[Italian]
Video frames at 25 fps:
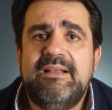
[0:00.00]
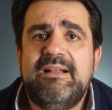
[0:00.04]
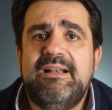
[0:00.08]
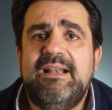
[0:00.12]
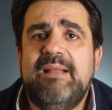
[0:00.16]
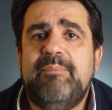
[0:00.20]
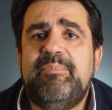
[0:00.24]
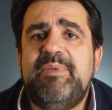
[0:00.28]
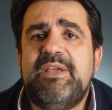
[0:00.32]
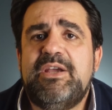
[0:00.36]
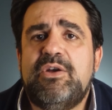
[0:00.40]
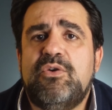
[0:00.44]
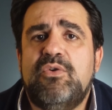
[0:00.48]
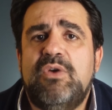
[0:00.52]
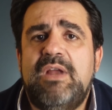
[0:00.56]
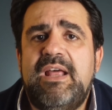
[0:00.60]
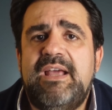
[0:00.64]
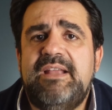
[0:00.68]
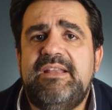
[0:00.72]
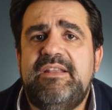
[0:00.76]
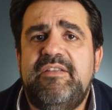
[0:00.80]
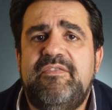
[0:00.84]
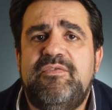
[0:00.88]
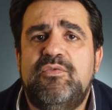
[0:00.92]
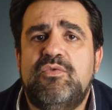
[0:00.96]
la piccola
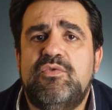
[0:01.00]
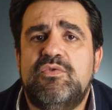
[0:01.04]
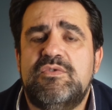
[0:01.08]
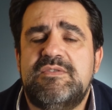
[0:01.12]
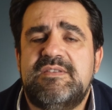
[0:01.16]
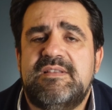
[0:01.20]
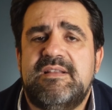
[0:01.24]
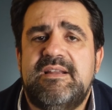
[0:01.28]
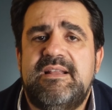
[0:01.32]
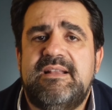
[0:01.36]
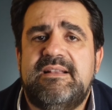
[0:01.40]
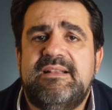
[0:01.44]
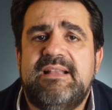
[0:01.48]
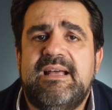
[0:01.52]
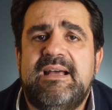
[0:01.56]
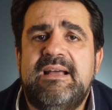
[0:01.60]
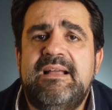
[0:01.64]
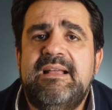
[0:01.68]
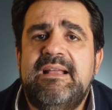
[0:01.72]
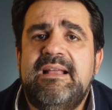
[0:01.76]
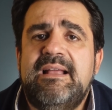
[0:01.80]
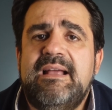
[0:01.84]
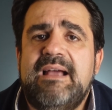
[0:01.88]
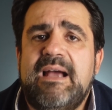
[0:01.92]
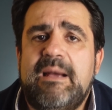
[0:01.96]
Edi fu costretta
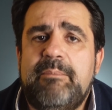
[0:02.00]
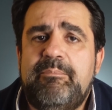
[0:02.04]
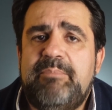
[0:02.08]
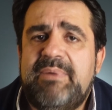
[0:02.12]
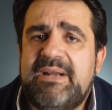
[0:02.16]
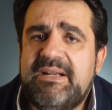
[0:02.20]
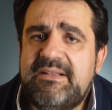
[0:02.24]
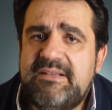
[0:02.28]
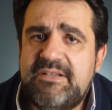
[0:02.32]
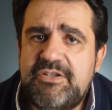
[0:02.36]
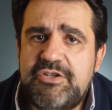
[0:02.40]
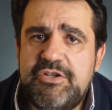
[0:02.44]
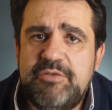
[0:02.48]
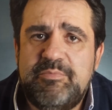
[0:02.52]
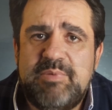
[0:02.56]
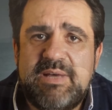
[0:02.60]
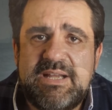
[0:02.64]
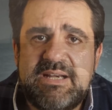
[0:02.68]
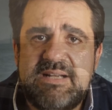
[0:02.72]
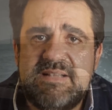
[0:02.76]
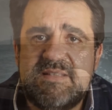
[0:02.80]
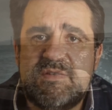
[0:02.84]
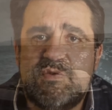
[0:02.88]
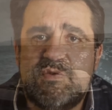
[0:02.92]
a partecipare al